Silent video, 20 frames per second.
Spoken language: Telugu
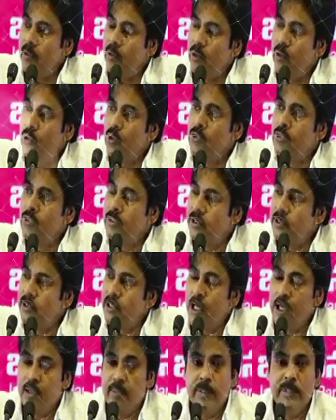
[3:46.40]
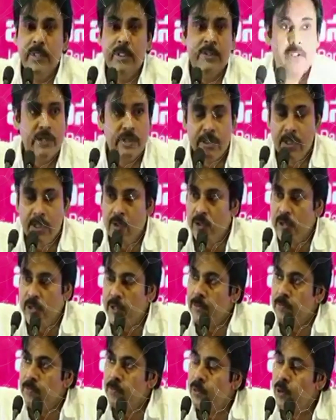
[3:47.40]
ఎవరికి వస్తుంది చాలామంది నన్ను తిడుతూ
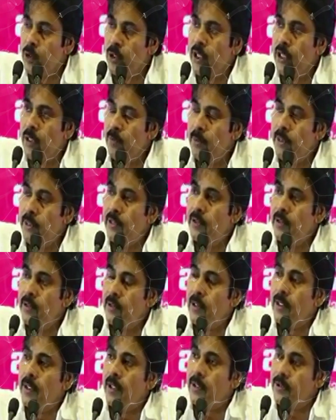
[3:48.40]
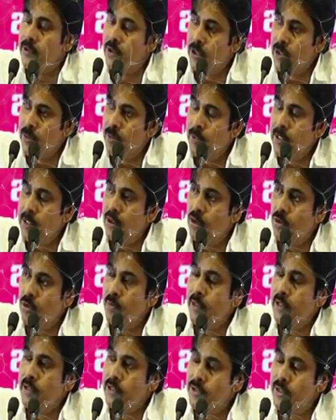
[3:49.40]
ఉంటారు యూఆర్ హెల్పింగ్ టీడీపీ
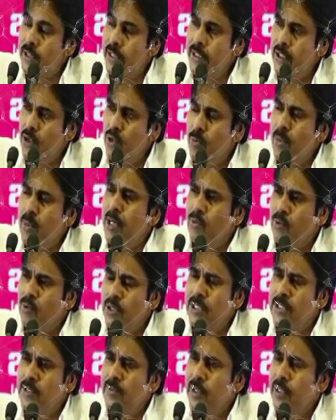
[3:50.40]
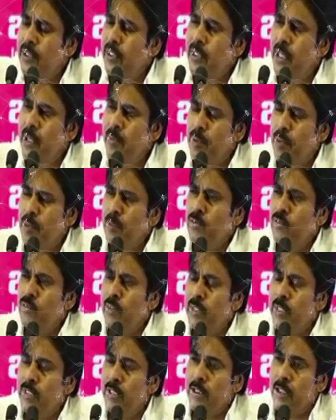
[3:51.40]
గవర్నమెంట్ స్టేట్ గవర్నమెంట్ నా ఉద్దేశం ఏంటంటే ఏ
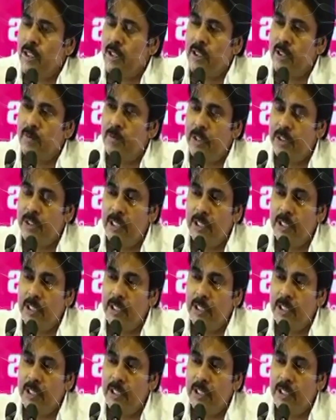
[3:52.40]
ప్రభుత్వానికి కనుక అక్కడ నేను